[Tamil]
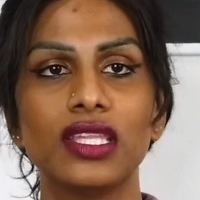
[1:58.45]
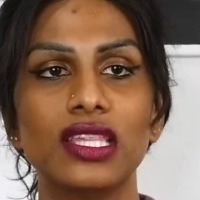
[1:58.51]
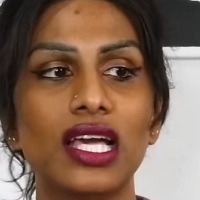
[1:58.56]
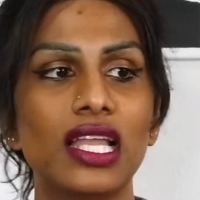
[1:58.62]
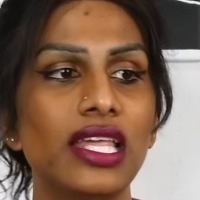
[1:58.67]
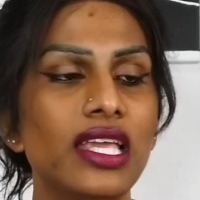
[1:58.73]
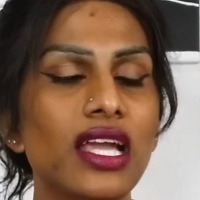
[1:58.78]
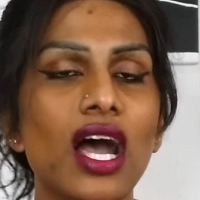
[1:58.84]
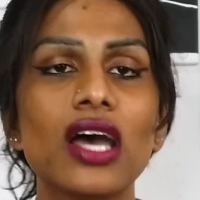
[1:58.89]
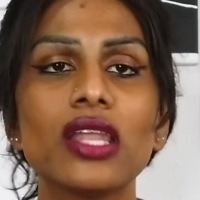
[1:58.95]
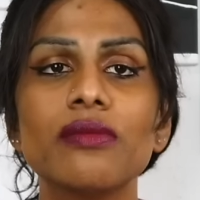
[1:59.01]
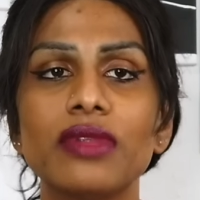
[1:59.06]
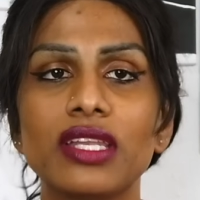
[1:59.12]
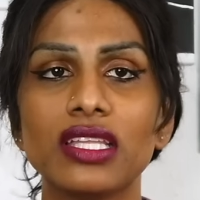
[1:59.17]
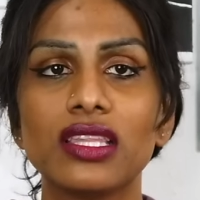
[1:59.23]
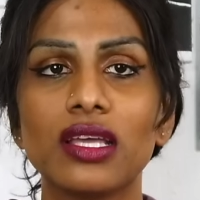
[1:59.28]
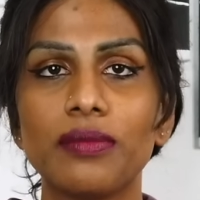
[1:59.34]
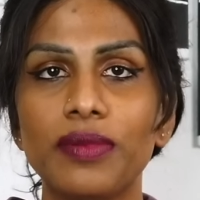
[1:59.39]
இதால யாரும்
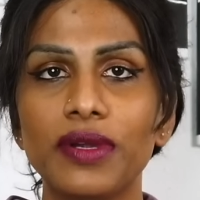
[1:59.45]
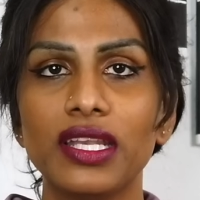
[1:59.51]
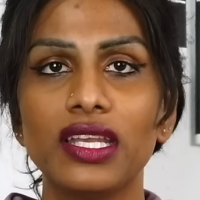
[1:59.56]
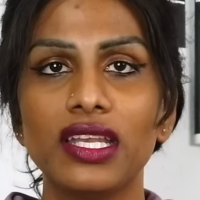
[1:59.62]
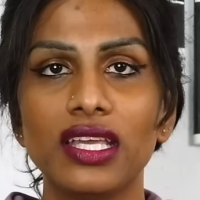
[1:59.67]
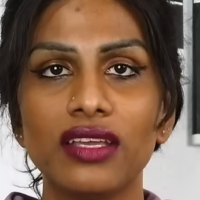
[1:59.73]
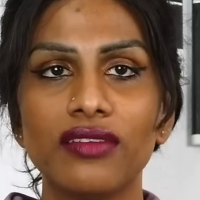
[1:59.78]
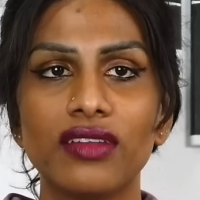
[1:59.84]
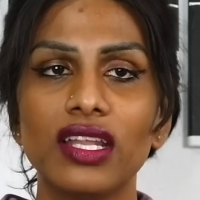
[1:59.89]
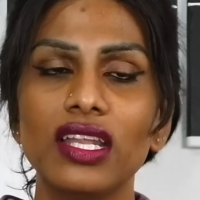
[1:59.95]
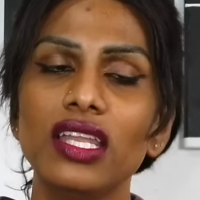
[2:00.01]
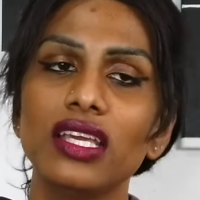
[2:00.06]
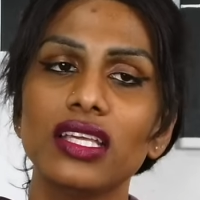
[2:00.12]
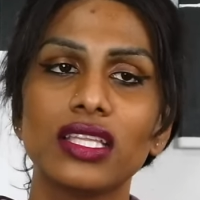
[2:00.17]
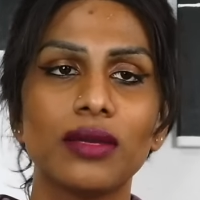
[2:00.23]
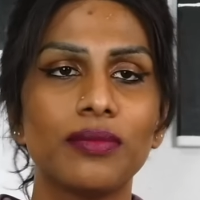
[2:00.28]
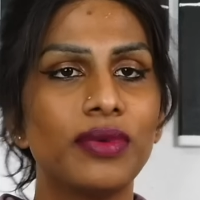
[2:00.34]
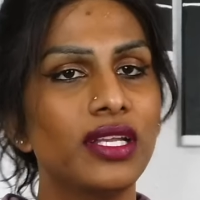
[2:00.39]
என்ன தப்பாக நினைக்க வேணாம்
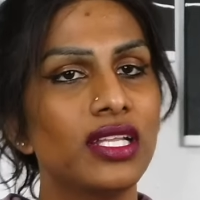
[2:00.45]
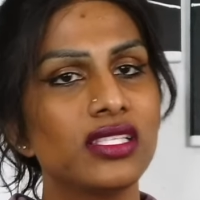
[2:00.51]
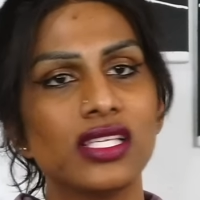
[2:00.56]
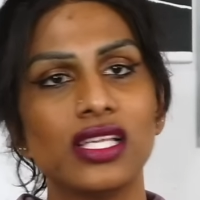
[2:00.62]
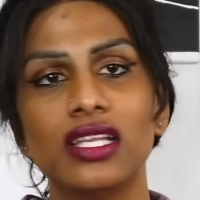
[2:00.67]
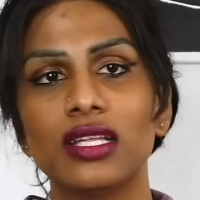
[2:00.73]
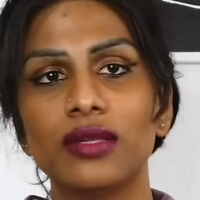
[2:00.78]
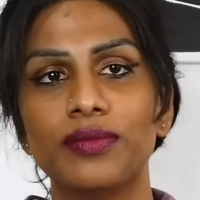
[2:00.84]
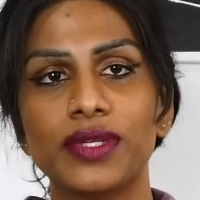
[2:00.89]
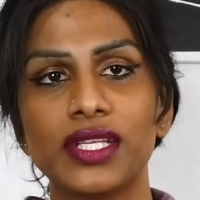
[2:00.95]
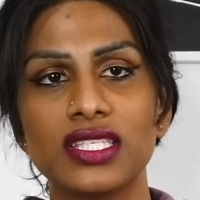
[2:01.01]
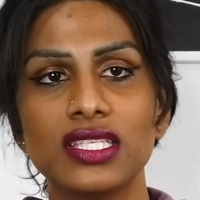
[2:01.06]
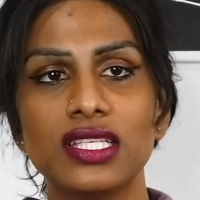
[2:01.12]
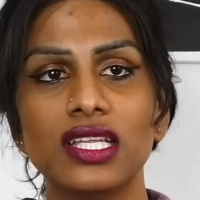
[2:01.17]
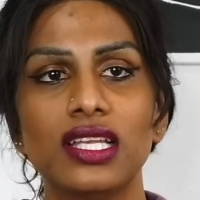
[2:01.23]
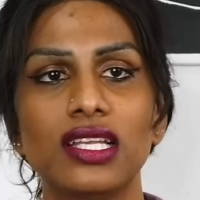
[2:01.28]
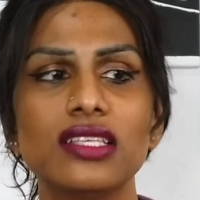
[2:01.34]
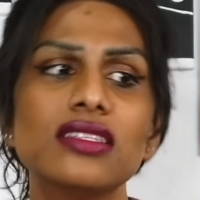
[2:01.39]
நீங்கள் தப்பாக நினச்சாலும் எனக்கு
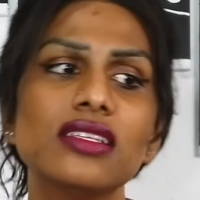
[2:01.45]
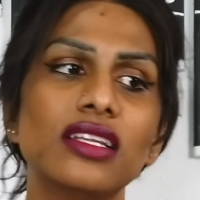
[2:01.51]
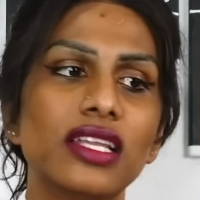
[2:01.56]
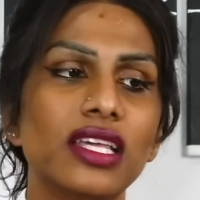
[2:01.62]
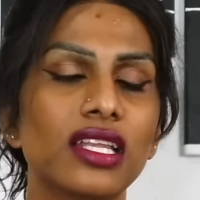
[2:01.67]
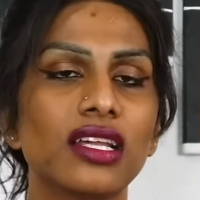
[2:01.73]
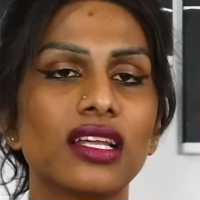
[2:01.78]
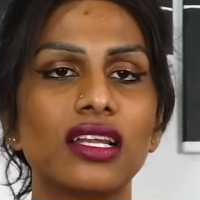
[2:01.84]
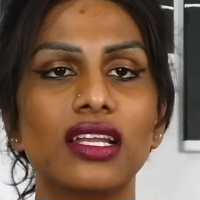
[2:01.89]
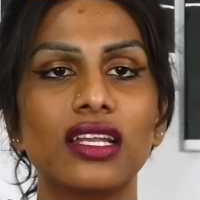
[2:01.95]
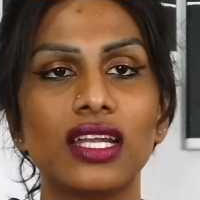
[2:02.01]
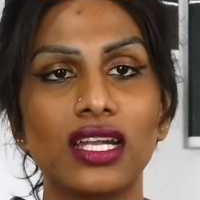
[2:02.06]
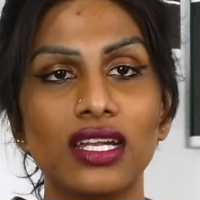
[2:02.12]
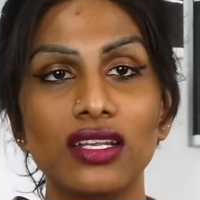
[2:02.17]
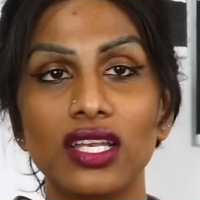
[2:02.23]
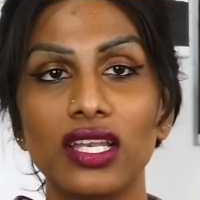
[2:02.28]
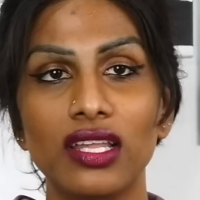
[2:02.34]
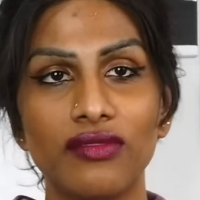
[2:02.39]
பிரச்சனை இல்லை சில நேரங்களில்
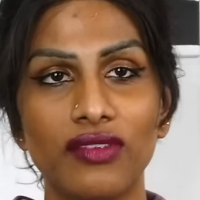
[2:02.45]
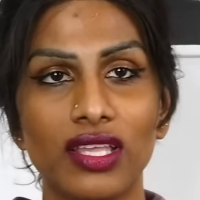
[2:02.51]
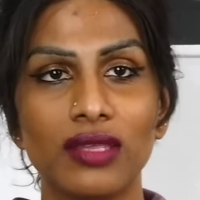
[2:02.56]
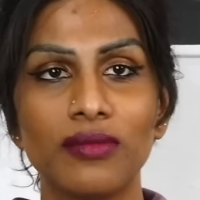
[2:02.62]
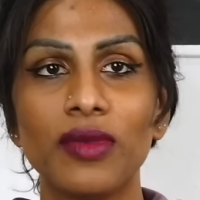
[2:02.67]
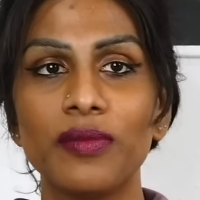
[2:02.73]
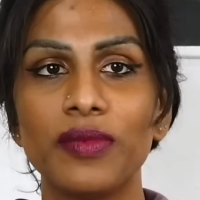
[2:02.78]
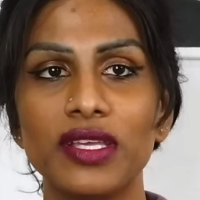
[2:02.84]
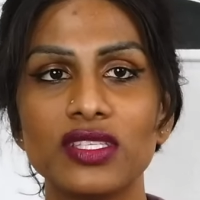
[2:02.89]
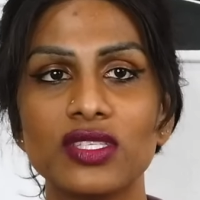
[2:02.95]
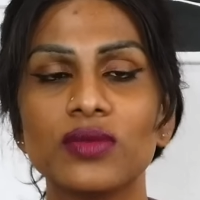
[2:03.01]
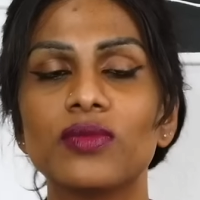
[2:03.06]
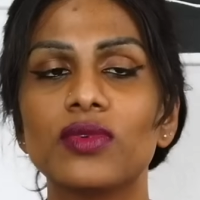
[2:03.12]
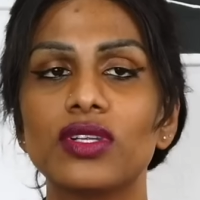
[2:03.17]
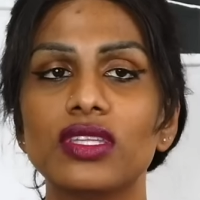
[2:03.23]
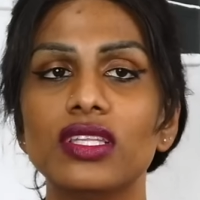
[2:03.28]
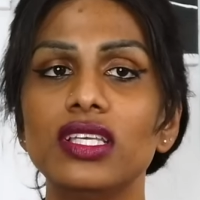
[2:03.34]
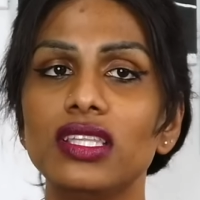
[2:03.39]
நடுநிலைவாதமாக
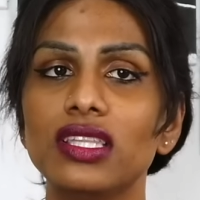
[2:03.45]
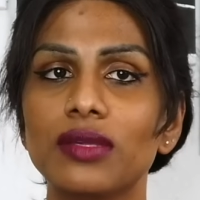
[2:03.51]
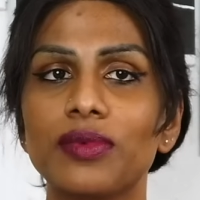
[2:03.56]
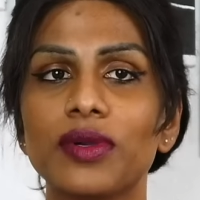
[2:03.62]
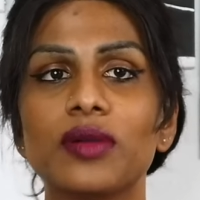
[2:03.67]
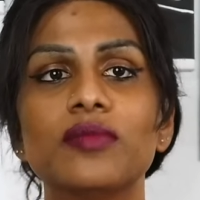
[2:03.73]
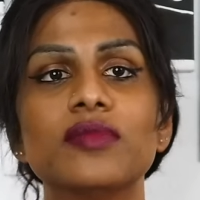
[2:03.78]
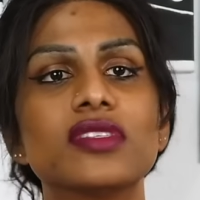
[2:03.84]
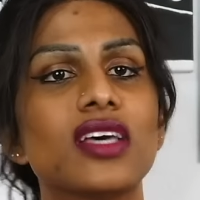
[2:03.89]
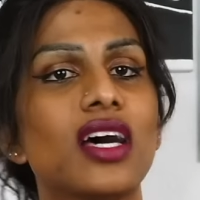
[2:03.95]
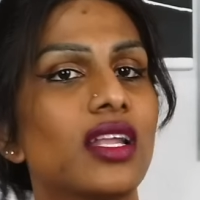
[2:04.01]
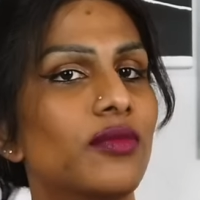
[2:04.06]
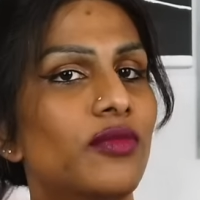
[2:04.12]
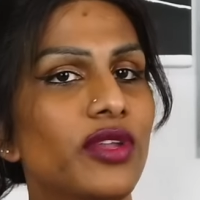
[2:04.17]
பேசும்பொழுது இந்த பக்கமும் சார